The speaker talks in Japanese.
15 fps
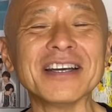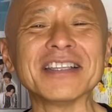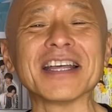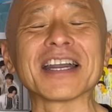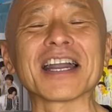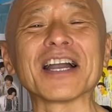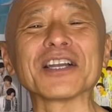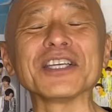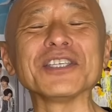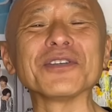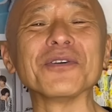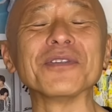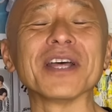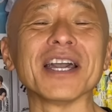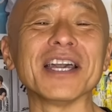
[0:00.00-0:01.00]
なんか貴
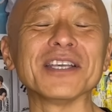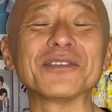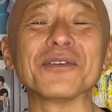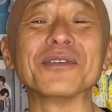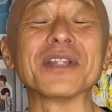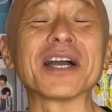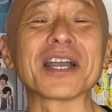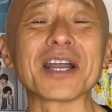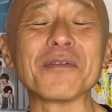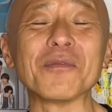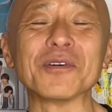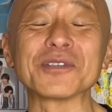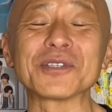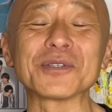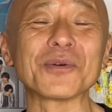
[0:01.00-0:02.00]
重な映像なんか
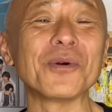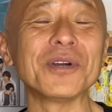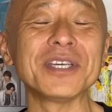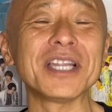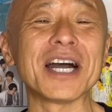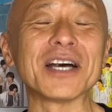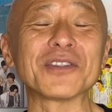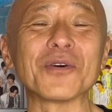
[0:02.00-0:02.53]
もすごいな